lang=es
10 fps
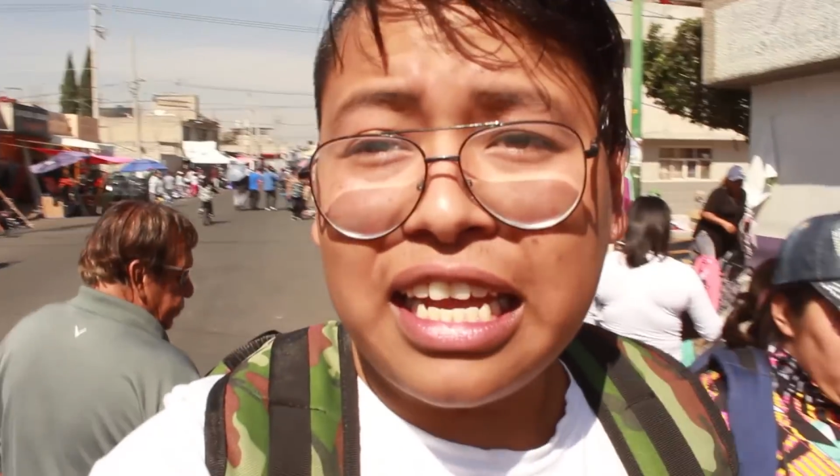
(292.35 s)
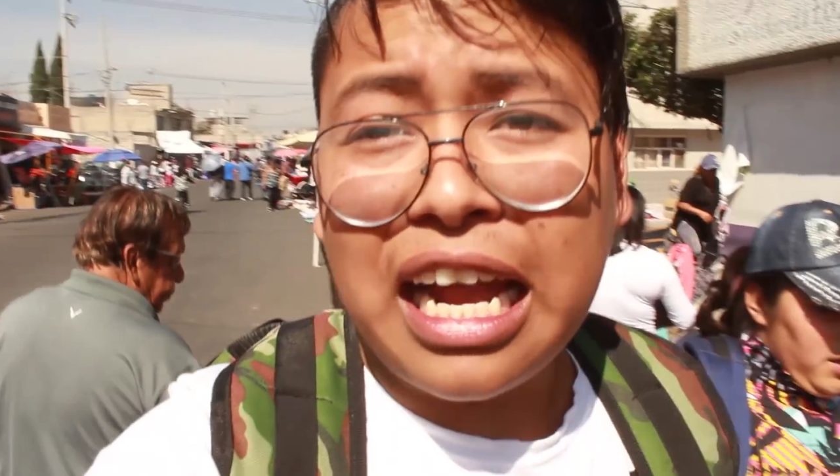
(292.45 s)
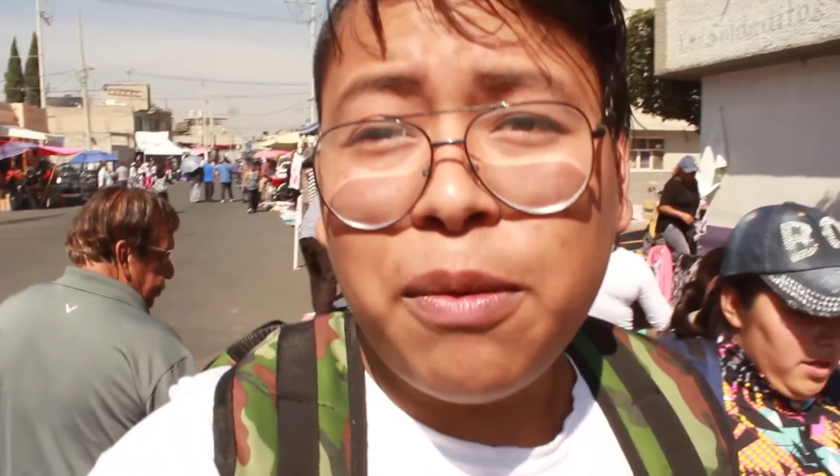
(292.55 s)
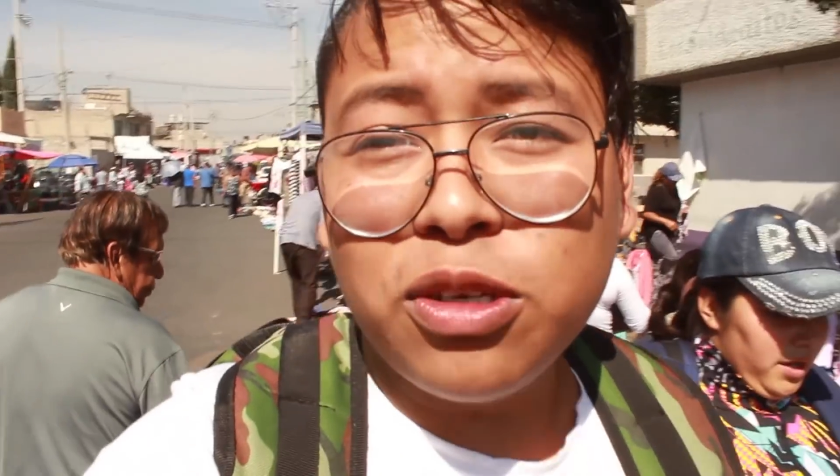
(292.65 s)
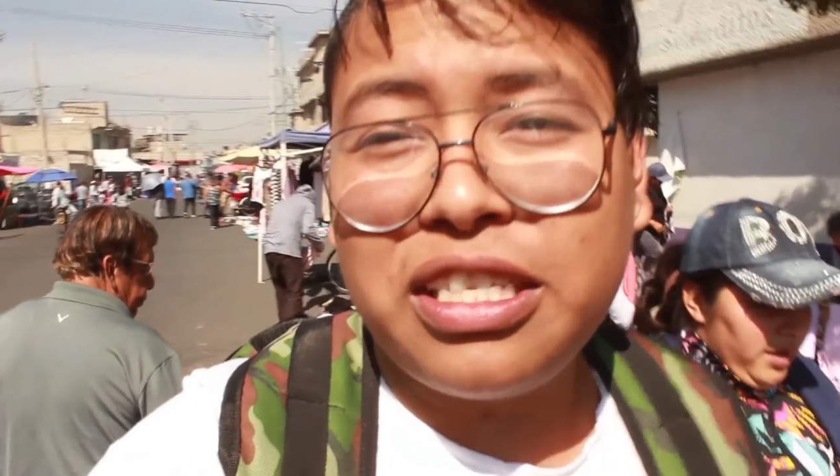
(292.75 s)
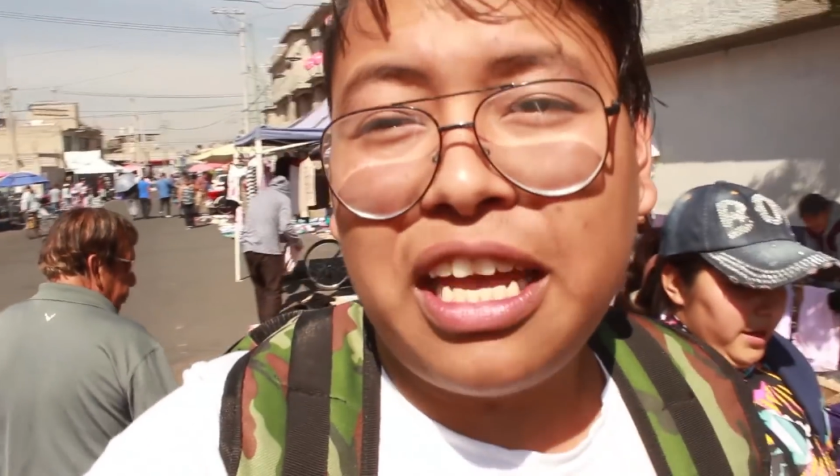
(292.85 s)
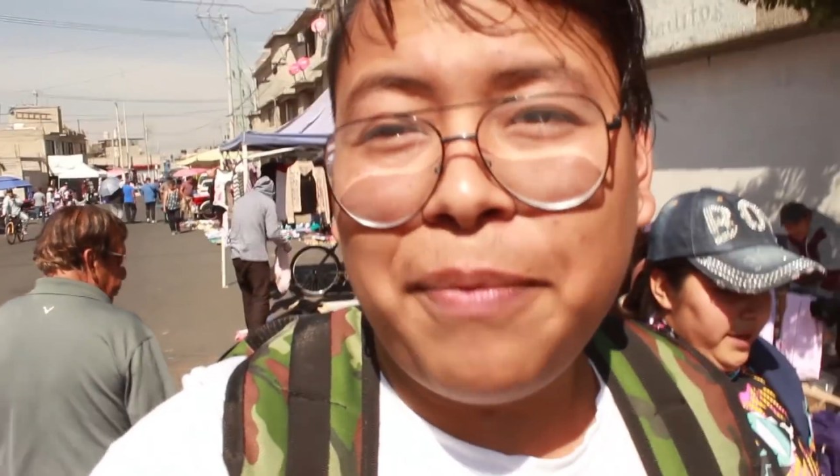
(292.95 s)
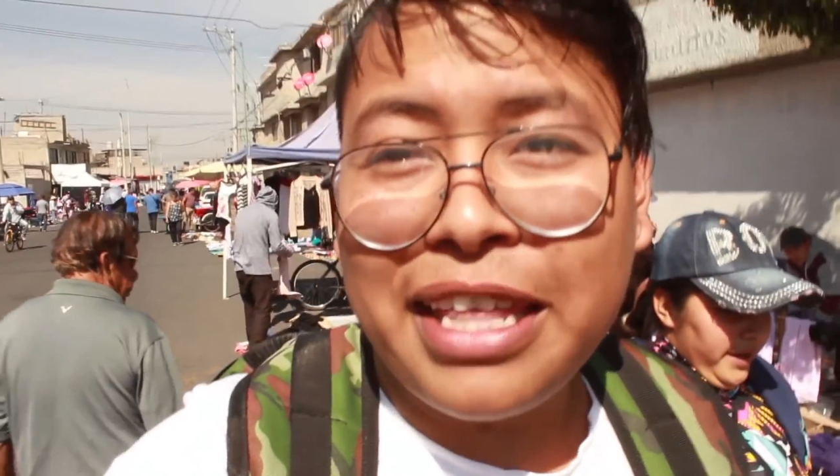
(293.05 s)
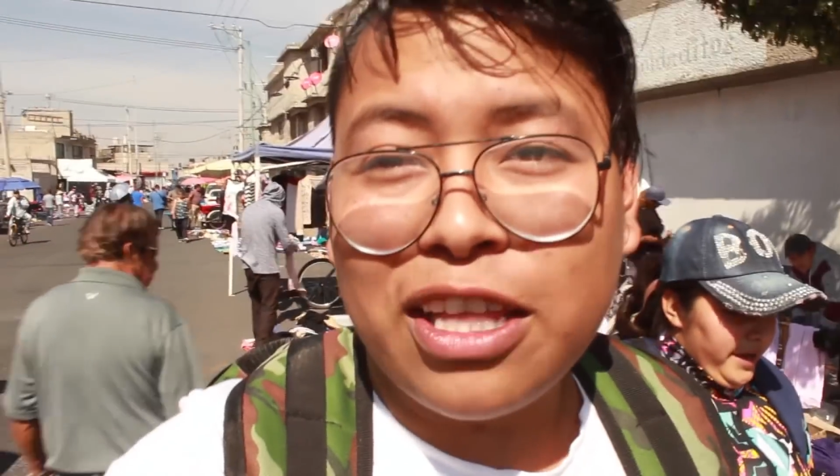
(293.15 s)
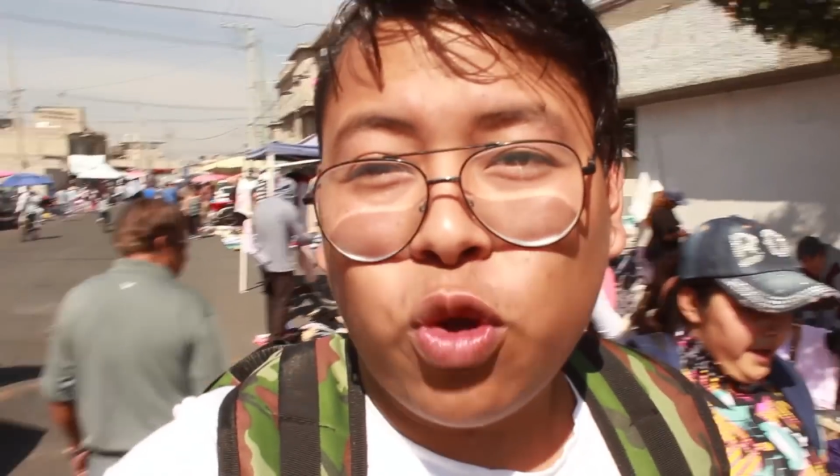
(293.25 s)
llegamos de
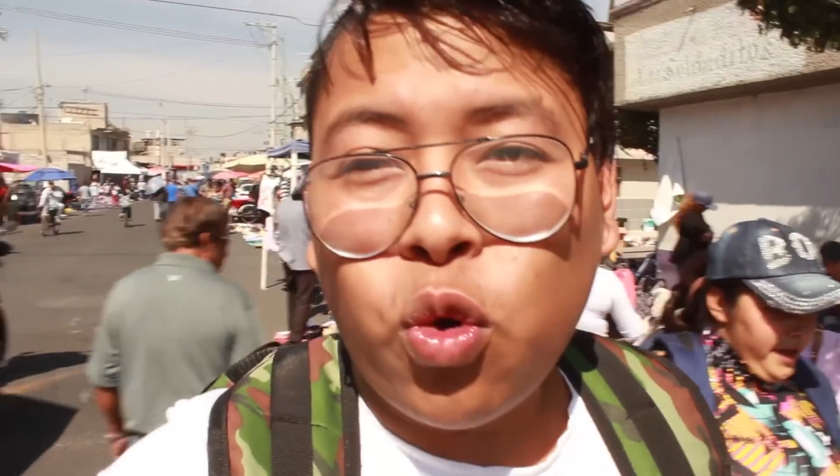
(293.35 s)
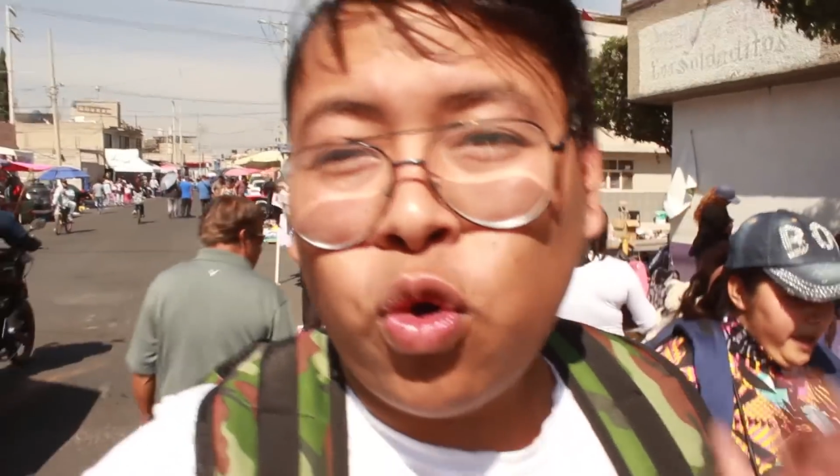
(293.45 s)
inmediato.